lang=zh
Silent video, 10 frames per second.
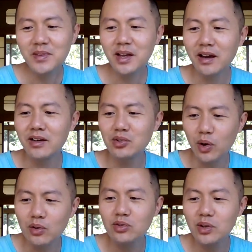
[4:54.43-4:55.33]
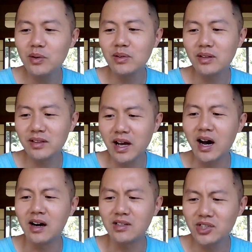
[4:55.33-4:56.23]
啊从重
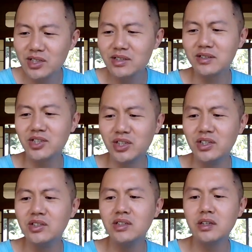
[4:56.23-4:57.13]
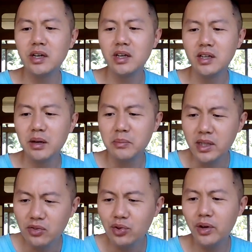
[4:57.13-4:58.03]
档次行要
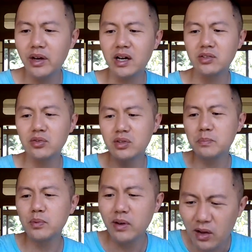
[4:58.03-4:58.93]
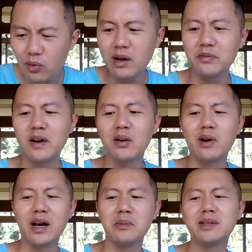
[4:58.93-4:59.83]
明确啊，就是不能乱罚
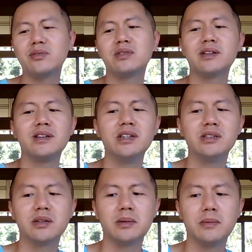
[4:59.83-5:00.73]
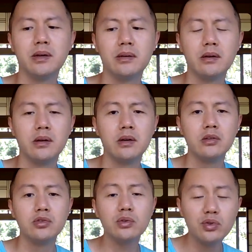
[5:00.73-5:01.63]
款了，就这个意思。
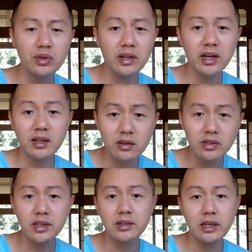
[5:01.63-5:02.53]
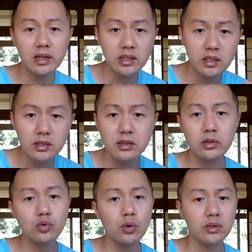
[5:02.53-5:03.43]
从去年到现在，他一直在
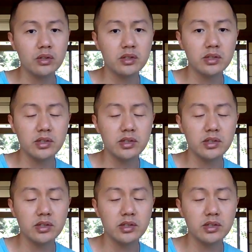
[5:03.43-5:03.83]
做这个事